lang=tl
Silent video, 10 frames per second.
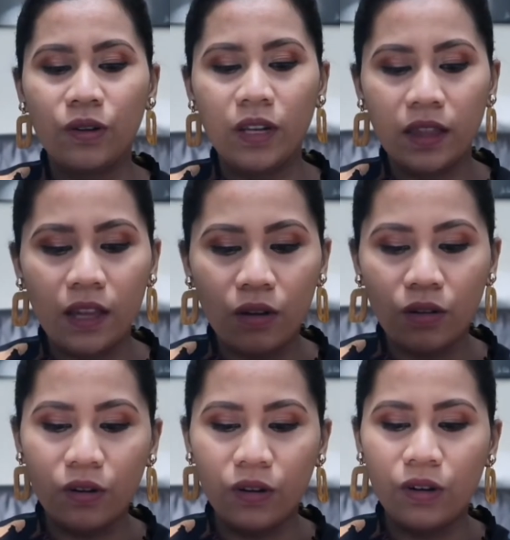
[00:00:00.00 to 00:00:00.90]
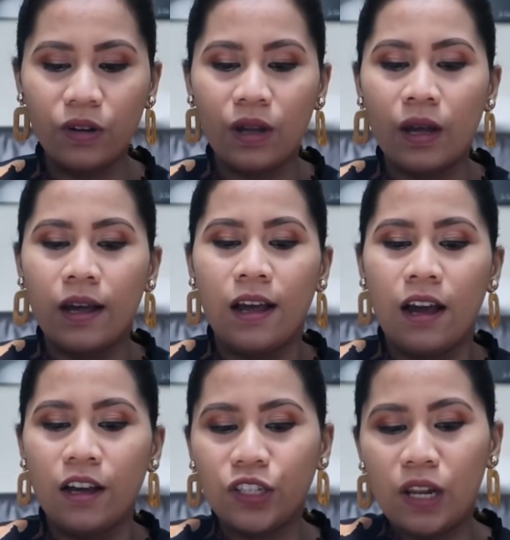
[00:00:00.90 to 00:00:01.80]
ulit ako.
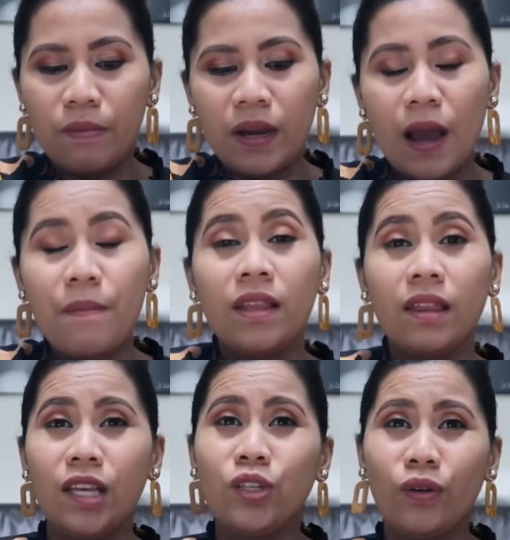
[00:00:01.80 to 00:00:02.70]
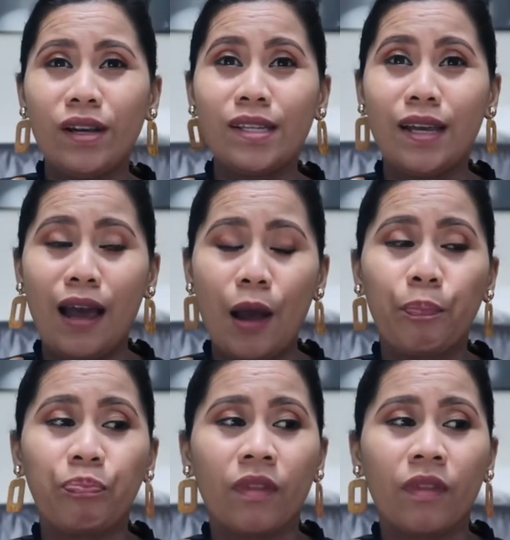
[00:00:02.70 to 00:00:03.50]
Actually, maraming tissue kasi nga,